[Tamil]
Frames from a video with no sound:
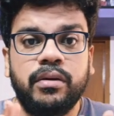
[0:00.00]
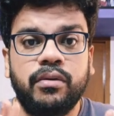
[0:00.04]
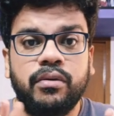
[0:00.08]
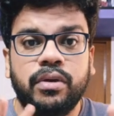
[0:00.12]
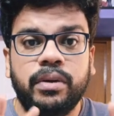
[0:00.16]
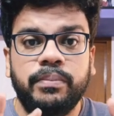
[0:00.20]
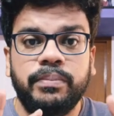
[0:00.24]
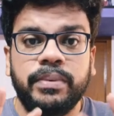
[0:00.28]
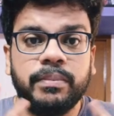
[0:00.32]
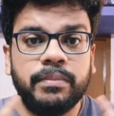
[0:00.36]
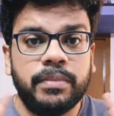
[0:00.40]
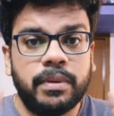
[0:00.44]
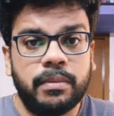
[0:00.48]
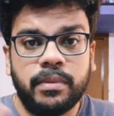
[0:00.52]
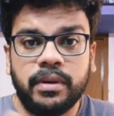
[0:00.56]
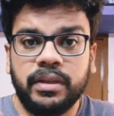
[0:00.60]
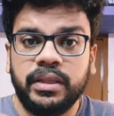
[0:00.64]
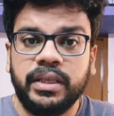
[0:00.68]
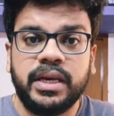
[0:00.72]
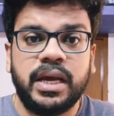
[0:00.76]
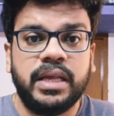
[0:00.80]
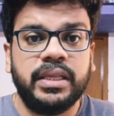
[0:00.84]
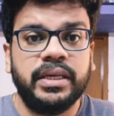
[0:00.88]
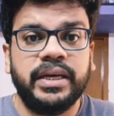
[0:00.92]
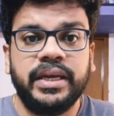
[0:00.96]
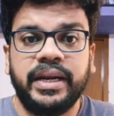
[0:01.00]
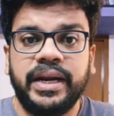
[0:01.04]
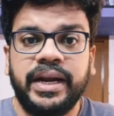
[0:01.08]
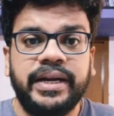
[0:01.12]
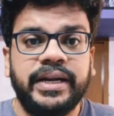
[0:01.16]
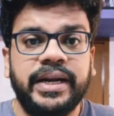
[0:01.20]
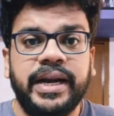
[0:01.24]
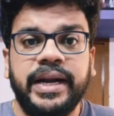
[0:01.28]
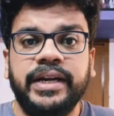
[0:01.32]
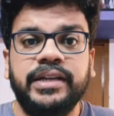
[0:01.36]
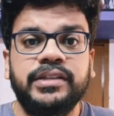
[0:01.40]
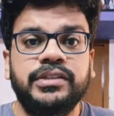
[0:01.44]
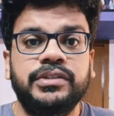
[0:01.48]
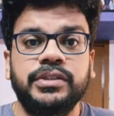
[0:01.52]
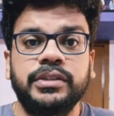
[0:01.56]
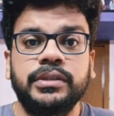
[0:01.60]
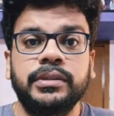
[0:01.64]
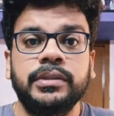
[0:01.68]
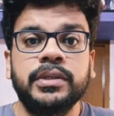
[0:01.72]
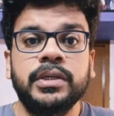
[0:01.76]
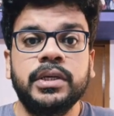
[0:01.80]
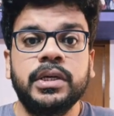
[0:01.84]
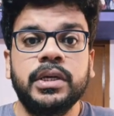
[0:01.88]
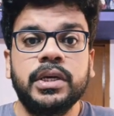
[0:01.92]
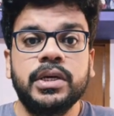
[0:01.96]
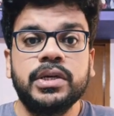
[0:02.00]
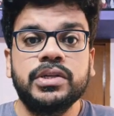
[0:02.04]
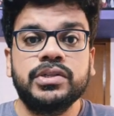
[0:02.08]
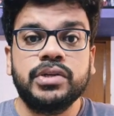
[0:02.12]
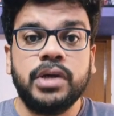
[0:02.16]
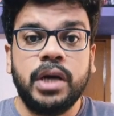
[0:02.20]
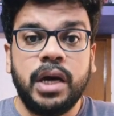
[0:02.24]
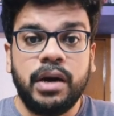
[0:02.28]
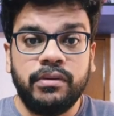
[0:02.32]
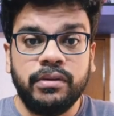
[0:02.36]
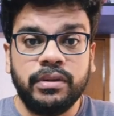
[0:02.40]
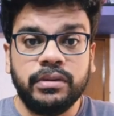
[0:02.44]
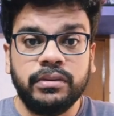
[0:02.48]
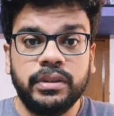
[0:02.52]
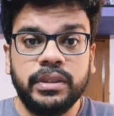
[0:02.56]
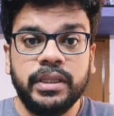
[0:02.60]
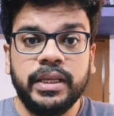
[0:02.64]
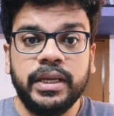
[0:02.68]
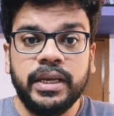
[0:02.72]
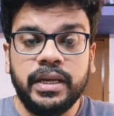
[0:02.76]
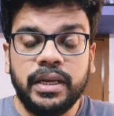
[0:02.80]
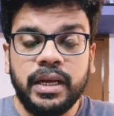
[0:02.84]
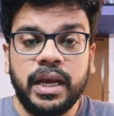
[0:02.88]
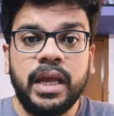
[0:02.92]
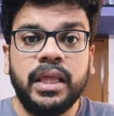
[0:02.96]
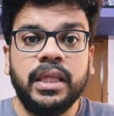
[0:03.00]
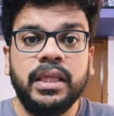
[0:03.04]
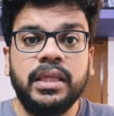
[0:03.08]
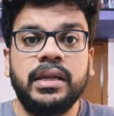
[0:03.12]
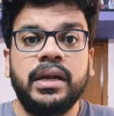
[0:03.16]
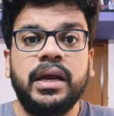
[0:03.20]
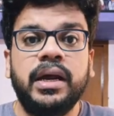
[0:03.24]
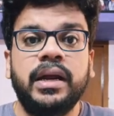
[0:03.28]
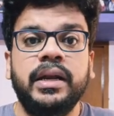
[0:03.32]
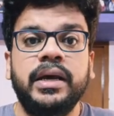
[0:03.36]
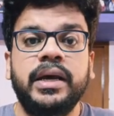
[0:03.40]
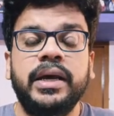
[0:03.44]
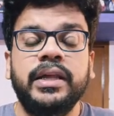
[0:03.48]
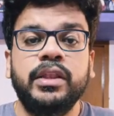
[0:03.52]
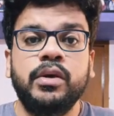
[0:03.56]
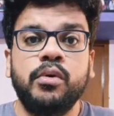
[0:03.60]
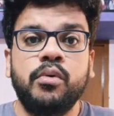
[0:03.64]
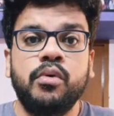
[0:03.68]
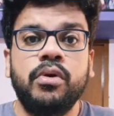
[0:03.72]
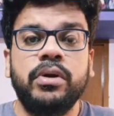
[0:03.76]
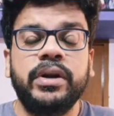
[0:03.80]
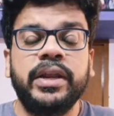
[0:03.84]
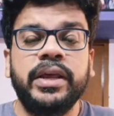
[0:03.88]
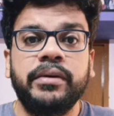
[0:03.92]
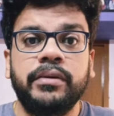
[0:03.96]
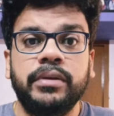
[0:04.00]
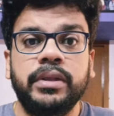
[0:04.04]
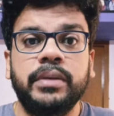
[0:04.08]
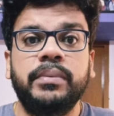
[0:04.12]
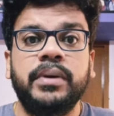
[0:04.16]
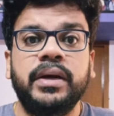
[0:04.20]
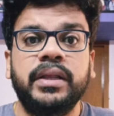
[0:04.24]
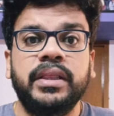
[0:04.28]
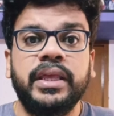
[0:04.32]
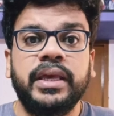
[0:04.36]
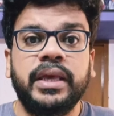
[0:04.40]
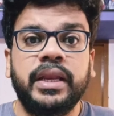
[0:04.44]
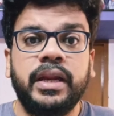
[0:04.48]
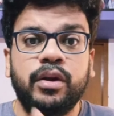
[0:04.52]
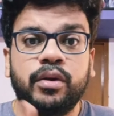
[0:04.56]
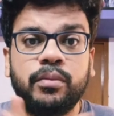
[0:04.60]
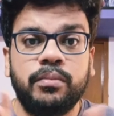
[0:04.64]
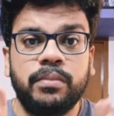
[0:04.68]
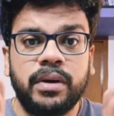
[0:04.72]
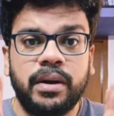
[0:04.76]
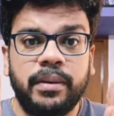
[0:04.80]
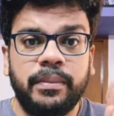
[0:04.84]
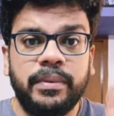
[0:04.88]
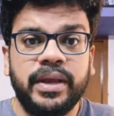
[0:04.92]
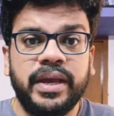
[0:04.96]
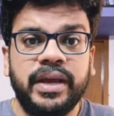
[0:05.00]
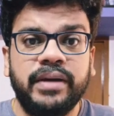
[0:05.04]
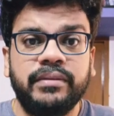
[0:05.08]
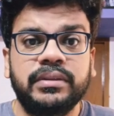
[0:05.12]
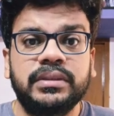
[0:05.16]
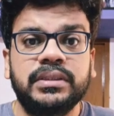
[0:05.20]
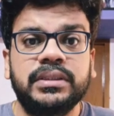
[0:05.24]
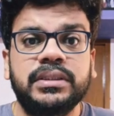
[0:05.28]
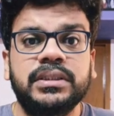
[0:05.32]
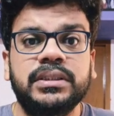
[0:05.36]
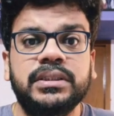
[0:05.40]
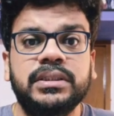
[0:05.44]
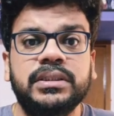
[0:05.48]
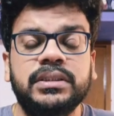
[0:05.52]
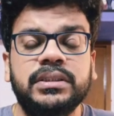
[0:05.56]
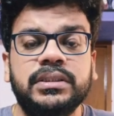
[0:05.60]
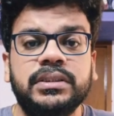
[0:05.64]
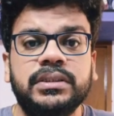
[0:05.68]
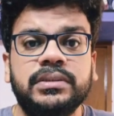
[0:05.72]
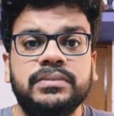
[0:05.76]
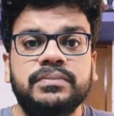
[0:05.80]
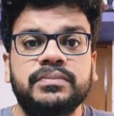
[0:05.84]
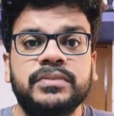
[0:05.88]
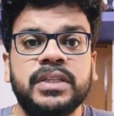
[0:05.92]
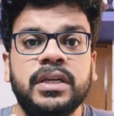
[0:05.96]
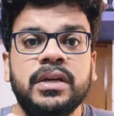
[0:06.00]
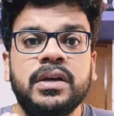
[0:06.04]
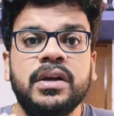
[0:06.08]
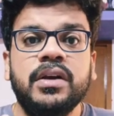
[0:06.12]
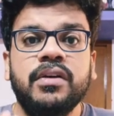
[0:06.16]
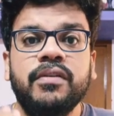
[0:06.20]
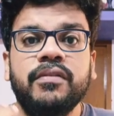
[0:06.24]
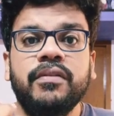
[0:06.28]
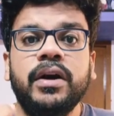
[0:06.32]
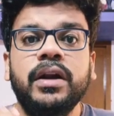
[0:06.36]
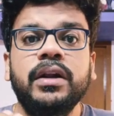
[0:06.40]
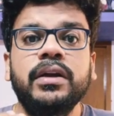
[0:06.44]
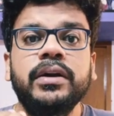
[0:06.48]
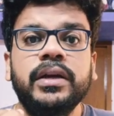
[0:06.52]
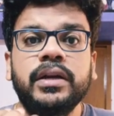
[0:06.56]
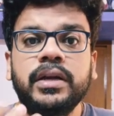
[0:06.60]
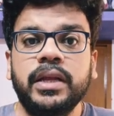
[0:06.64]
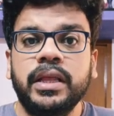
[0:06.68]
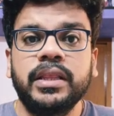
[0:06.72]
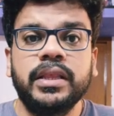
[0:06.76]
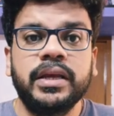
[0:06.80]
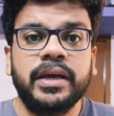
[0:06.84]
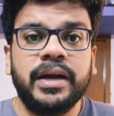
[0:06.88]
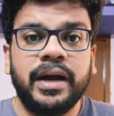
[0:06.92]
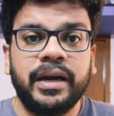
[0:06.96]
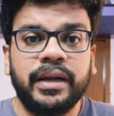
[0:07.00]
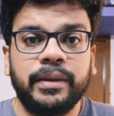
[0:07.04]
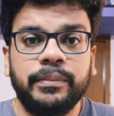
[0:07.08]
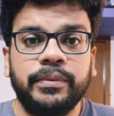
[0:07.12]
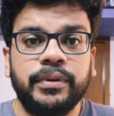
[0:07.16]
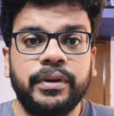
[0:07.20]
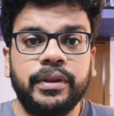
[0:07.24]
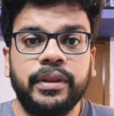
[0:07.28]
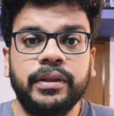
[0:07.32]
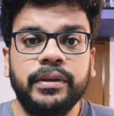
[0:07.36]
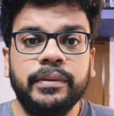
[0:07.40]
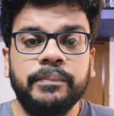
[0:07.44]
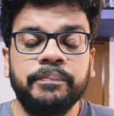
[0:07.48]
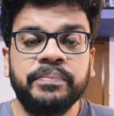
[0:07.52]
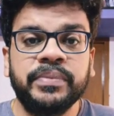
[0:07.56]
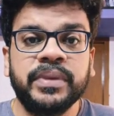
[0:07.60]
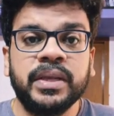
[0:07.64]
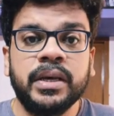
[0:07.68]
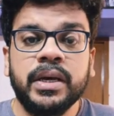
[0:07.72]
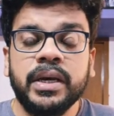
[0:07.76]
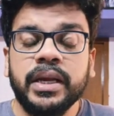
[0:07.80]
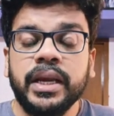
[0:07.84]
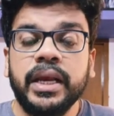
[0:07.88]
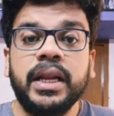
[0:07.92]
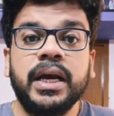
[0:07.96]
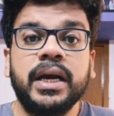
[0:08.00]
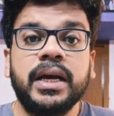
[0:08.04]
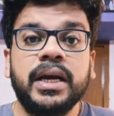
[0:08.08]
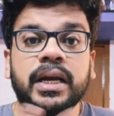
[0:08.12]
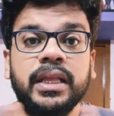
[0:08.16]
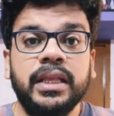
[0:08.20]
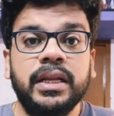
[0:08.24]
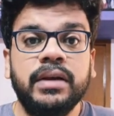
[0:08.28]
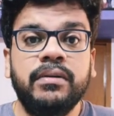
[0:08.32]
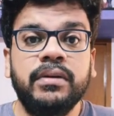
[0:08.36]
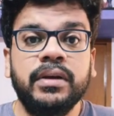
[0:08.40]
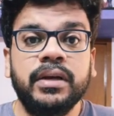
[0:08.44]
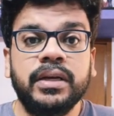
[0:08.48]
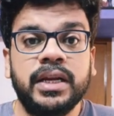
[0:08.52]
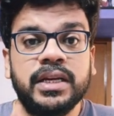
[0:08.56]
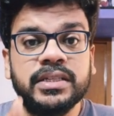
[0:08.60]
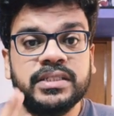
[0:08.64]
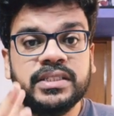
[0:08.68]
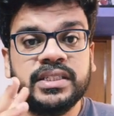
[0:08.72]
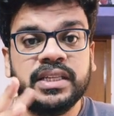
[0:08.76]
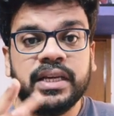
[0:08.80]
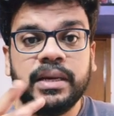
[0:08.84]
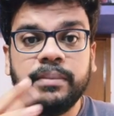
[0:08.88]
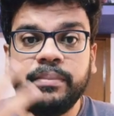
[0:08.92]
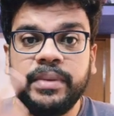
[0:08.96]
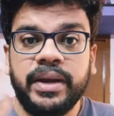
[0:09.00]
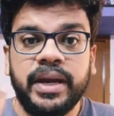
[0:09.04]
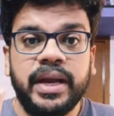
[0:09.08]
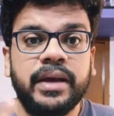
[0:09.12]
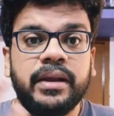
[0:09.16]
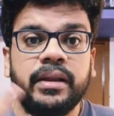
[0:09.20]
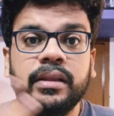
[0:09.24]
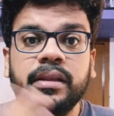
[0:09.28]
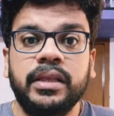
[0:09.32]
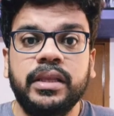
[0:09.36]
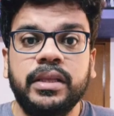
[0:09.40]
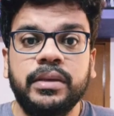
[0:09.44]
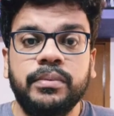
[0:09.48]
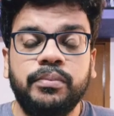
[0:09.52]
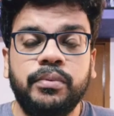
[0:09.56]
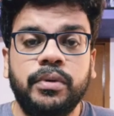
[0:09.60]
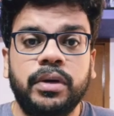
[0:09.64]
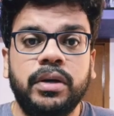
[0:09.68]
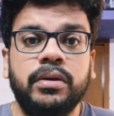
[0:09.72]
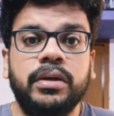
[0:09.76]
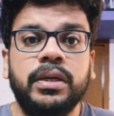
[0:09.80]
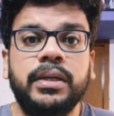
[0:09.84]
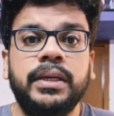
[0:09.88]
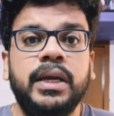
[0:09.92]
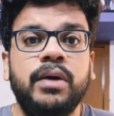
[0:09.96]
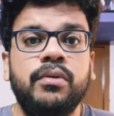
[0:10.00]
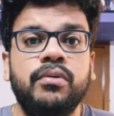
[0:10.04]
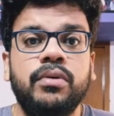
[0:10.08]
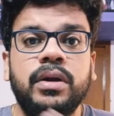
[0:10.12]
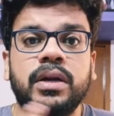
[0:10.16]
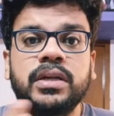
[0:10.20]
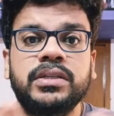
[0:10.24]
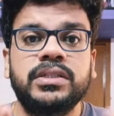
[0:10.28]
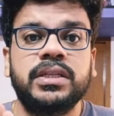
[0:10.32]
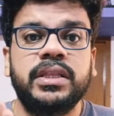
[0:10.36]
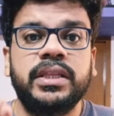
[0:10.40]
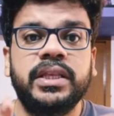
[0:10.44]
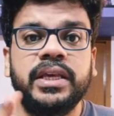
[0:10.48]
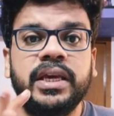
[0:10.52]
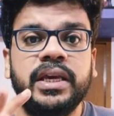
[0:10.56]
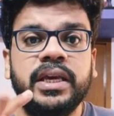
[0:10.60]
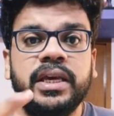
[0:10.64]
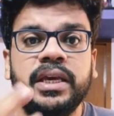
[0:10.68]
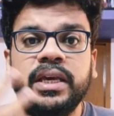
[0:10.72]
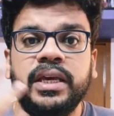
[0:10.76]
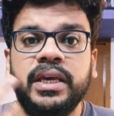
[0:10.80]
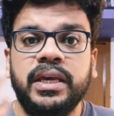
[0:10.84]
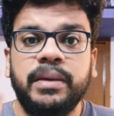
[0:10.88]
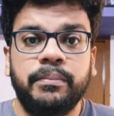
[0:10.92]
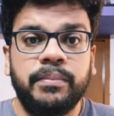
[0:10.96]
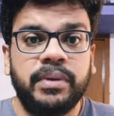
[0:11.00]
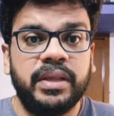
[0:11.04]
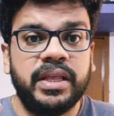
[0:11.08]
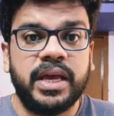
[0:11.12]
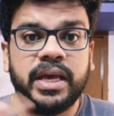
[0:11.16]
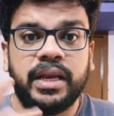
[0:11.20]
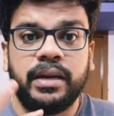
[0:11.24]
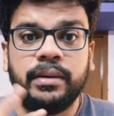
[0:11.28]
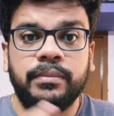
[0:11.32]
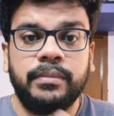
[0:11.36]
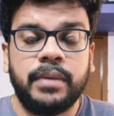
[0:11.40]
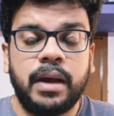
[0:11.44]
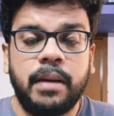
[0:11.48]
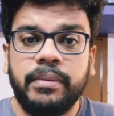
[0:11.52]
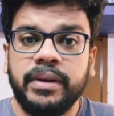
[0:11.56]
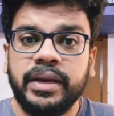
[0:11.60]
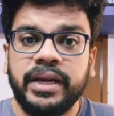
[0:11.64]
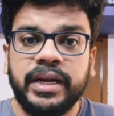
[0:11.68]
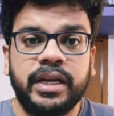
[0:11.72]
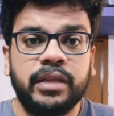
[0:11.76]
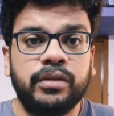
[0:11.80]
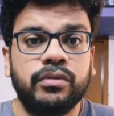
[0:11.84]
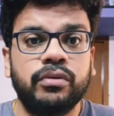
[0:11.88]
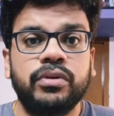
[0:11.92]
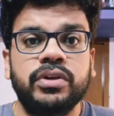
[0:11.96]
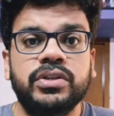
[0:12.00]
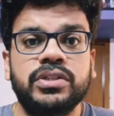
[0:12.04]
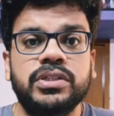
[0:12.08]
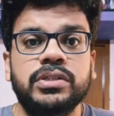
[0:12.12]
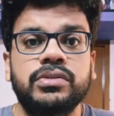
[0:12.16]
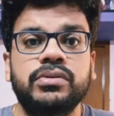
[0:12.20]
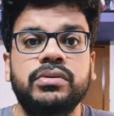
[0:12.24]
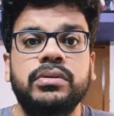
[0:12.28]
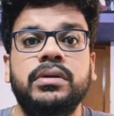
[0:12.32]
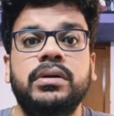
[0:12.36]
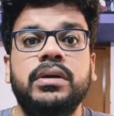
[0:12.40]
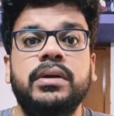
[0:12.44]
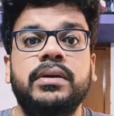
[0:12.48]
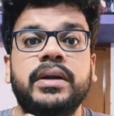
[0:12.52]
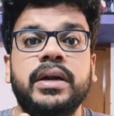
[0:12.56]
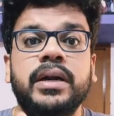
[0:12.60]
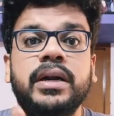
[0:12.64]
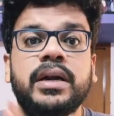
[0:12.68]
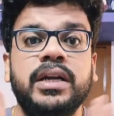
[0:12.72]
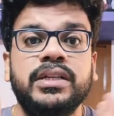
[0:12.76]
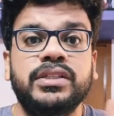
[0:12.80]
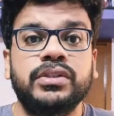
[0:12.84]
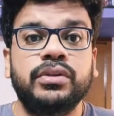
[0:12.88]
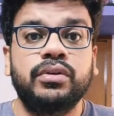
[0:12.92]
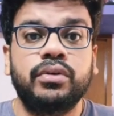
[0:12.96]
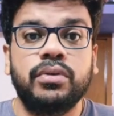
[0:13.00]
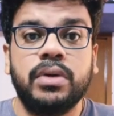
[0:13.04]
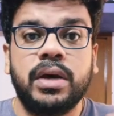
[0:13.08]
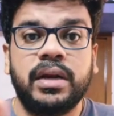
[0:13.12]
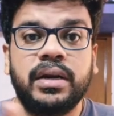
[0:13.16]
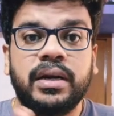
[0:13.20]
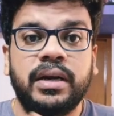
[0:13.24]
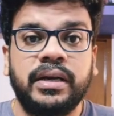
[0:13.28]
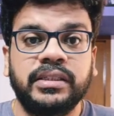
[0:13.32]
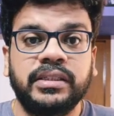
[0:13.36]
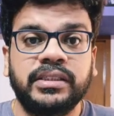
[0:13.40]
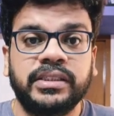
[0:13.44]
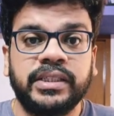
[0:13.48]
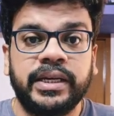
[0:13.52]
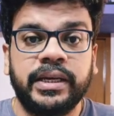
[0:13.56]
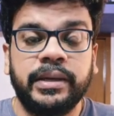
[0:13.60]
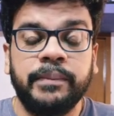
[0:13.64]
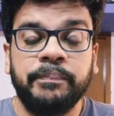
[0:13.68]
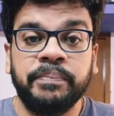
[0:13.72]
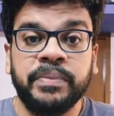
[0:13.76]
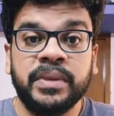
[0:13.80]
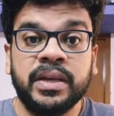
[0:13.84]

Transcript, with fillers: ஒரு பிம்பம் வந்து அது கிரியேட் ஆகிடுச்சு ஸோ அவர் வந்து இல்லாததுனால இந்த ஓட்டிங் வந்து பார்த்தீங்கன்னா ரொம்ப அப்படியே வந்து வலு இழந்து காணப்படுது ஏன்னா கதிரவனுக்குலாம் செம்மையாக இருந்தது போன வட்டம்லாம் ஒரு லட்சத்தி எண்பதாயிரம் அப்படி கிட்ட தொட்டுச்சு ஸோ இந்த வட்டம் ரெண்டு லட்சம் தொடுவார்னு நினச்சேன்